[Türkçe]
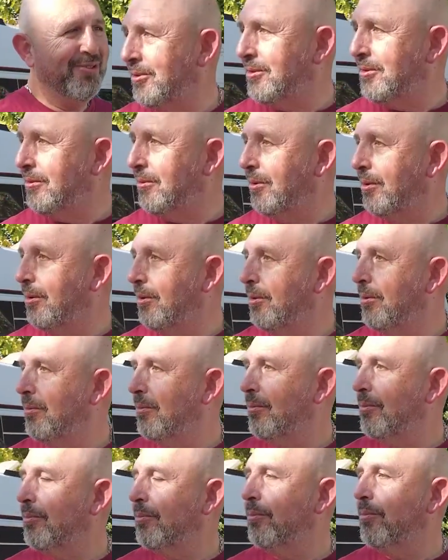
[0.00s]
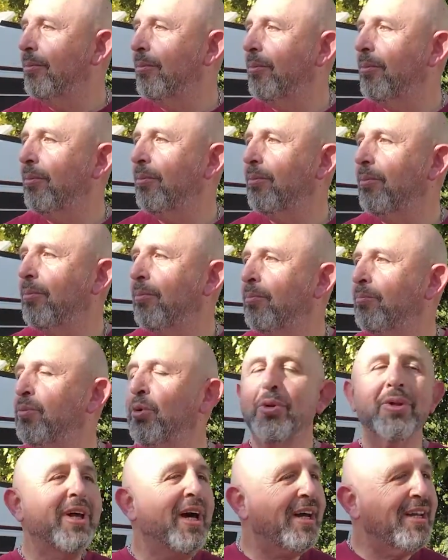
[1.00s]
Nereden geldiniz?
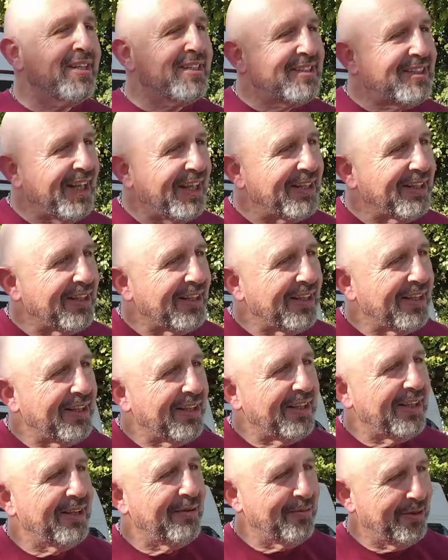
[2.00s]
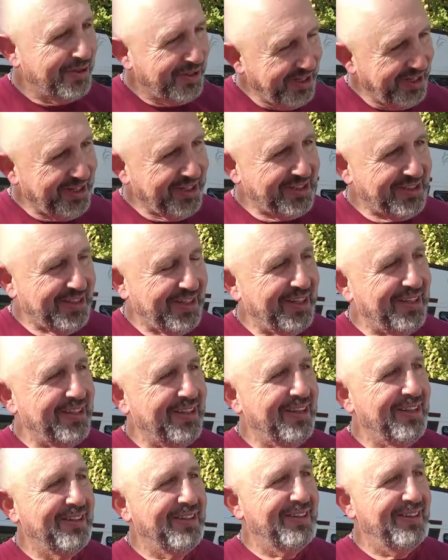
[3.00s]
Bulgaristan. Bulgaristan.
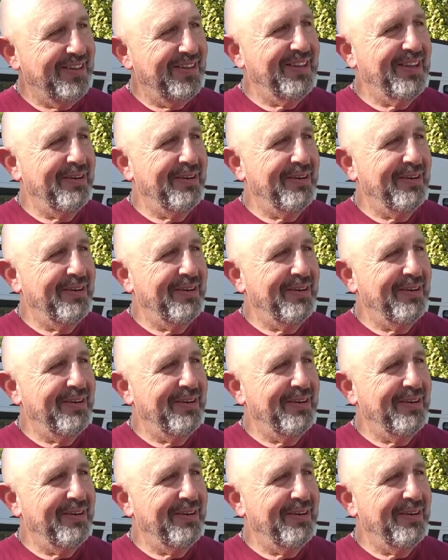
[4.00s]
Bulgaristan'dan.